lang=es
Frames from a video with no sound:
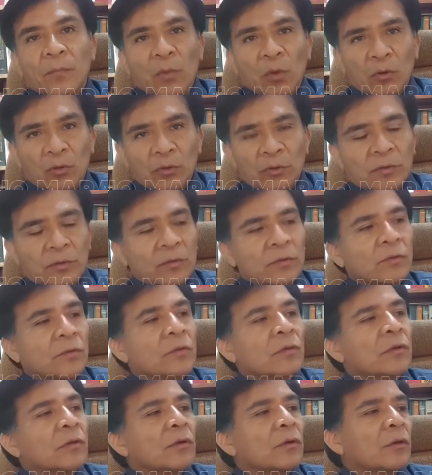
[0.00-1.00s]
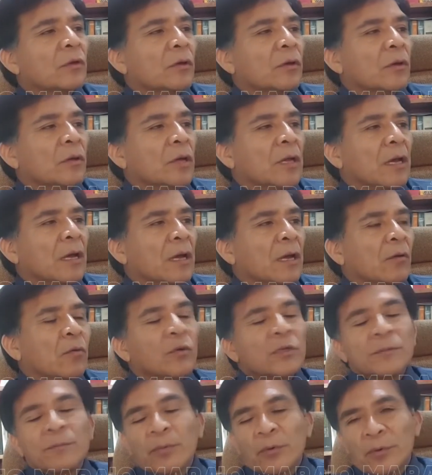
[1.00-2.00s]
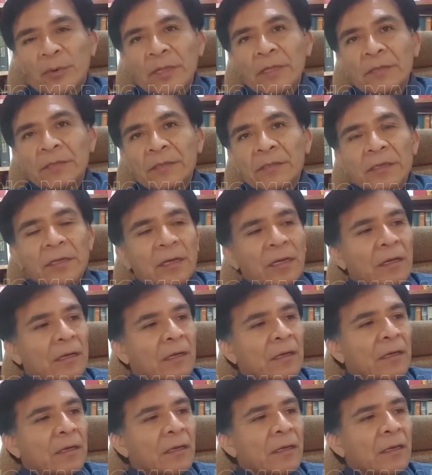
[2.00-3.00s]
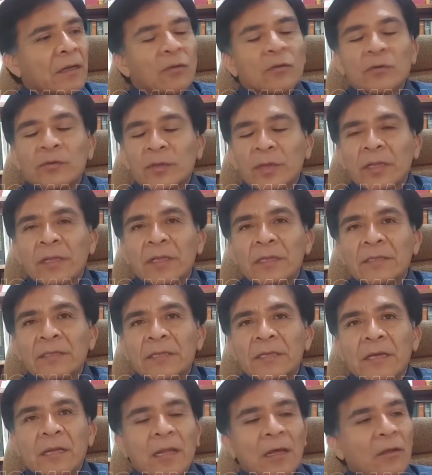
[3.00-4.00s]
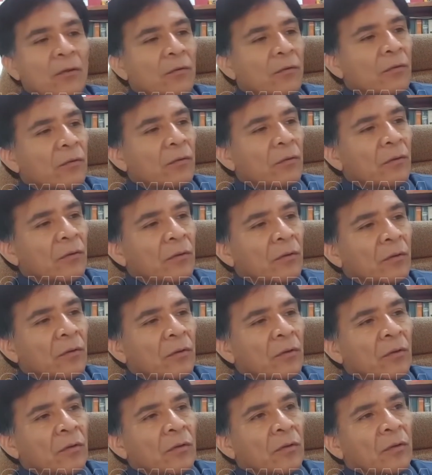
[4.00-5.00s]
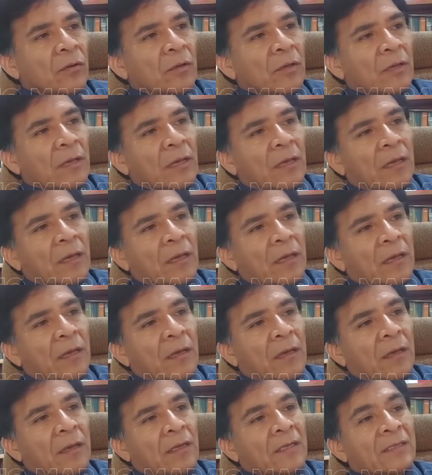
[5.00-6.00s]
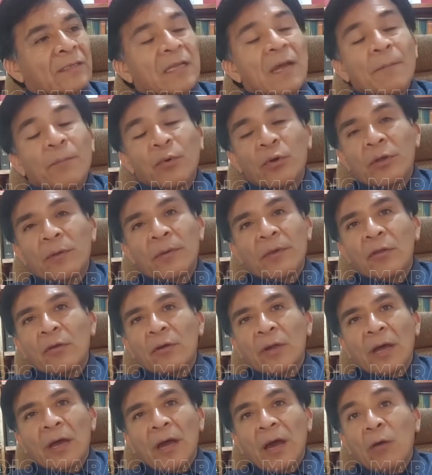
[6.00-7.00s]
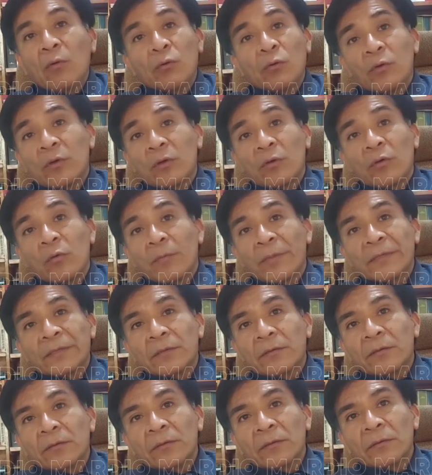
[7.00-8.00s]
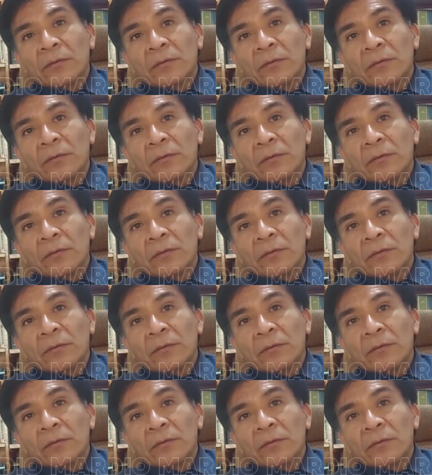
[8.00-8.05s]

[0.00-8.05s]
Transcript: Dos, la jurisprudencia y la doctrina ha señalado que está prohibido la autoinculpación.